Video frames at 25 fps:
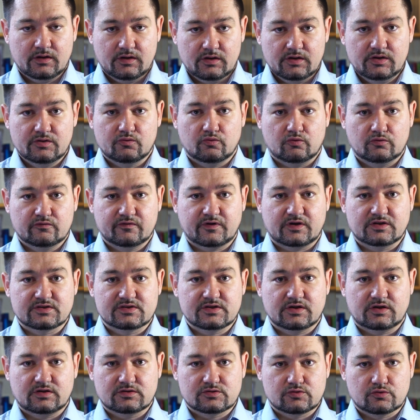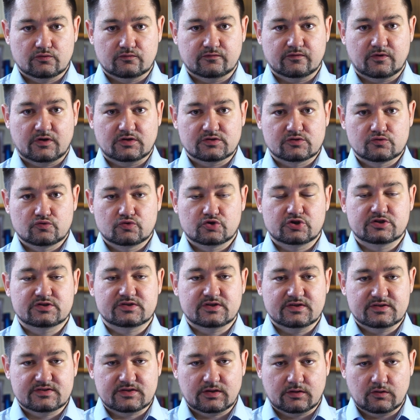И он в конце концов
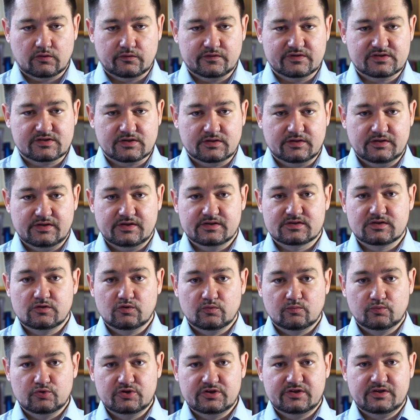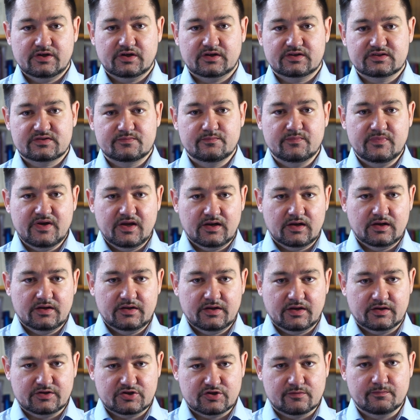разрушится и остановится. Если он будет ехать
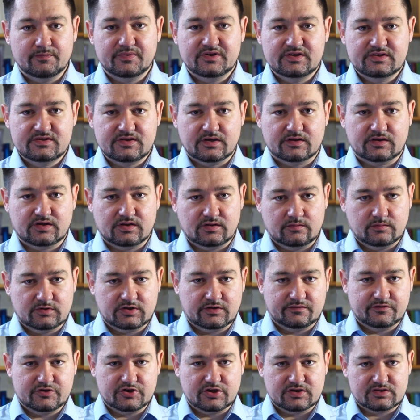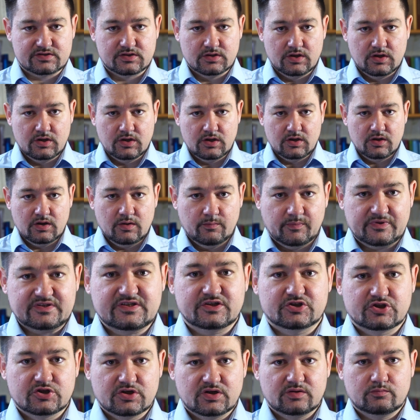медленнее, чем 50 км в час,
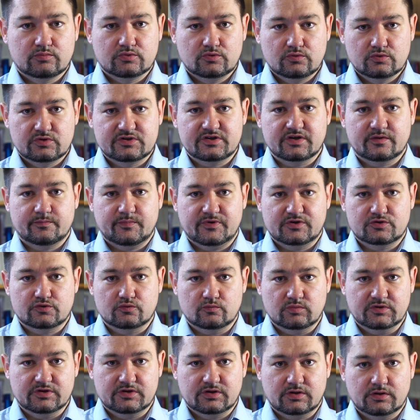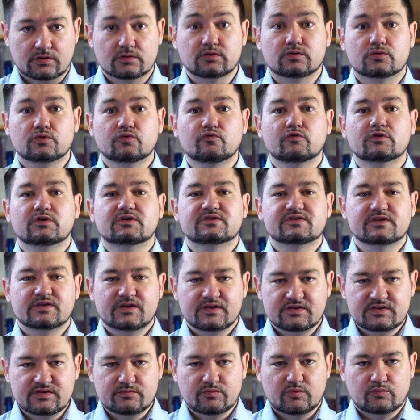пассажиры будут терпеть убытки. Ну вот
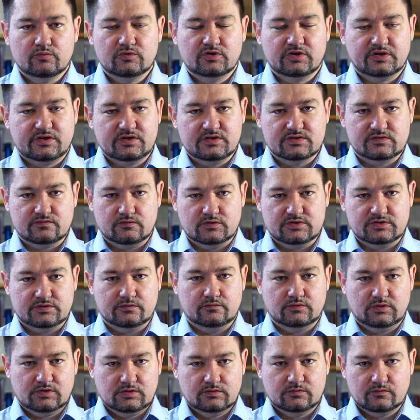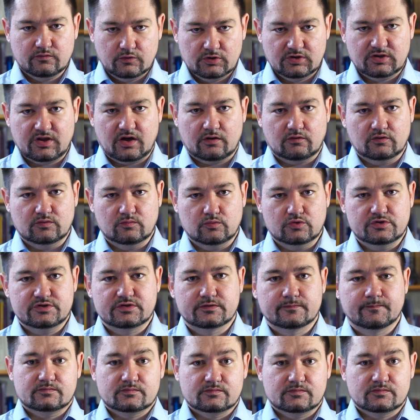зададим ему такие свойства. Вот, вот так вот
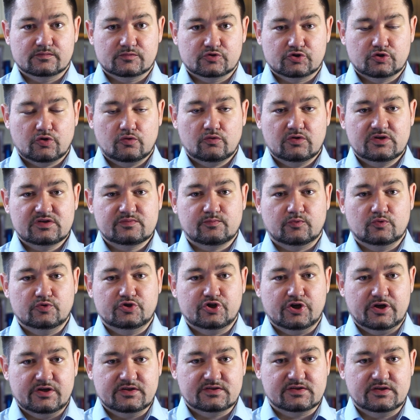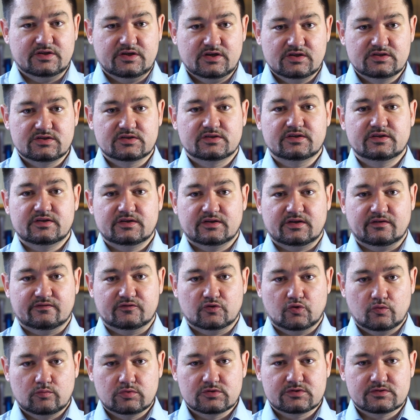будет. Что у нас получается? Едет этот
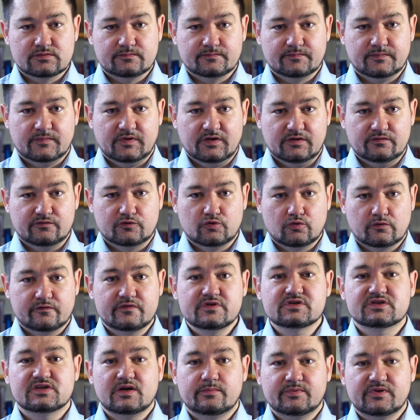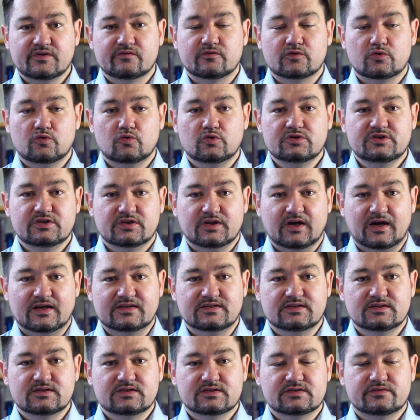автобус, и вдруг внезапно выходит
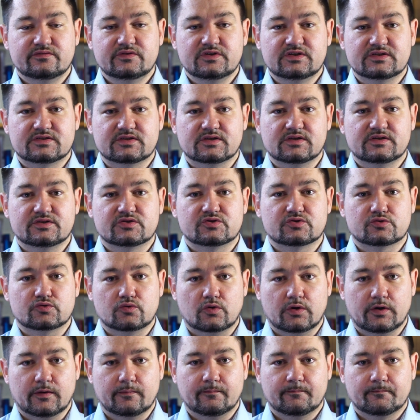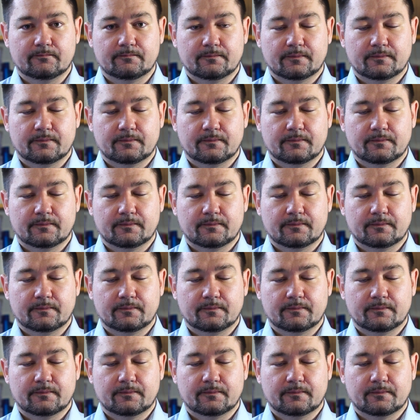один из двигателей из строя.